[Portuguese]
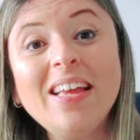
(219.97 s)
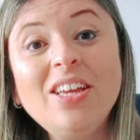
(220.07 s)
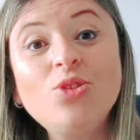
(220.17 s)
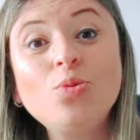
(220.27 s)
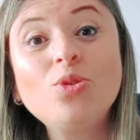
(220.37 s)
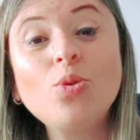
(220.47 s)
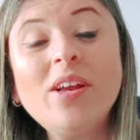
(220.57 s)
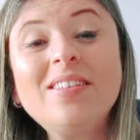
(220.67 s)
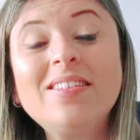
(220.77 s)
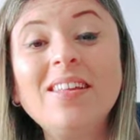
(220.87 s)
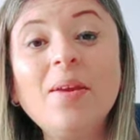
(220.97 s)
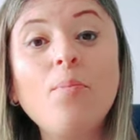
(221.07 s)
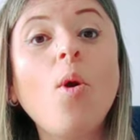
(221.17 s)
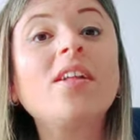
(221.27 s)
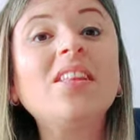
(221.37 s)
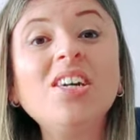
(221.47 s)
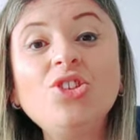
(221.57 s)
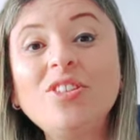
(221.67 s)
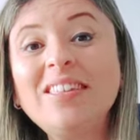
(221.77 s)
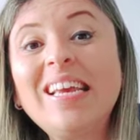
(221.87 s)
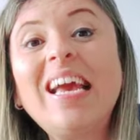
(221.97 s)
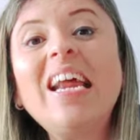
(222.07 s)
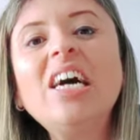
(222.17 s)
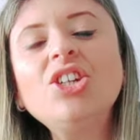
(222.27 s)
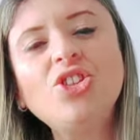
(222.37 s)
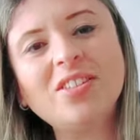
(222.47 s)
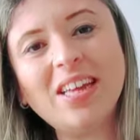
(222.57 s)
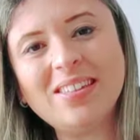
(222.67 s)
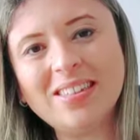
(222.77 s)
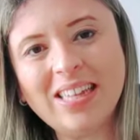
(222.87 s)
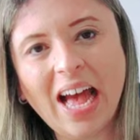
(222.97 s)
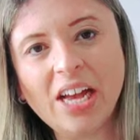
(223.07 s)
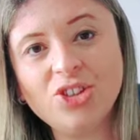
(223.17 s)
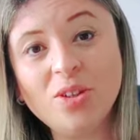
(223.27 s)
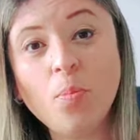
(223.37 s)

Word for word: instituições importantes e grandes da cidade,